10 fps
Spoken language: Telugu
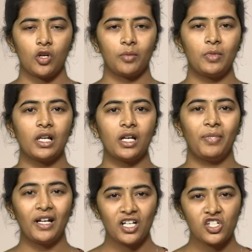నార్మల్గా
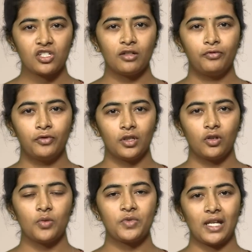పండించిన ఫుడ్
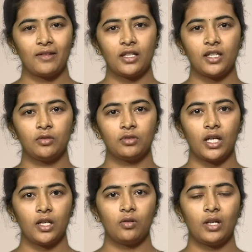గ్రూప్స్ ఏదైతే
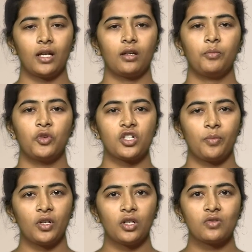ఉంటాయో లైక్ ఇప్పుడు
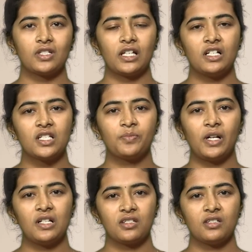చెప్పినట్టు సెరల్స్
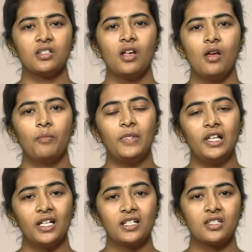పల్సెస్
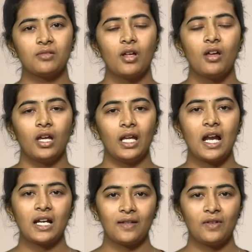మిల్లెట్స్
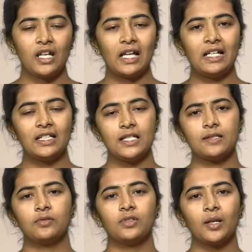ఇలాంటివి డైలీ
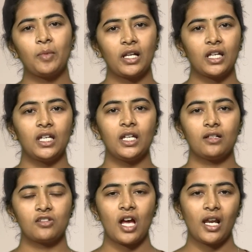తీసుకుంటే మనకి
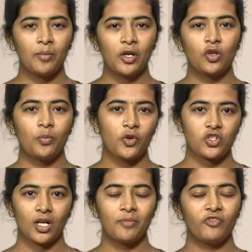చాలా మటుకు
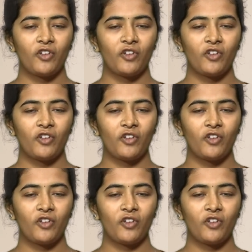పోషకం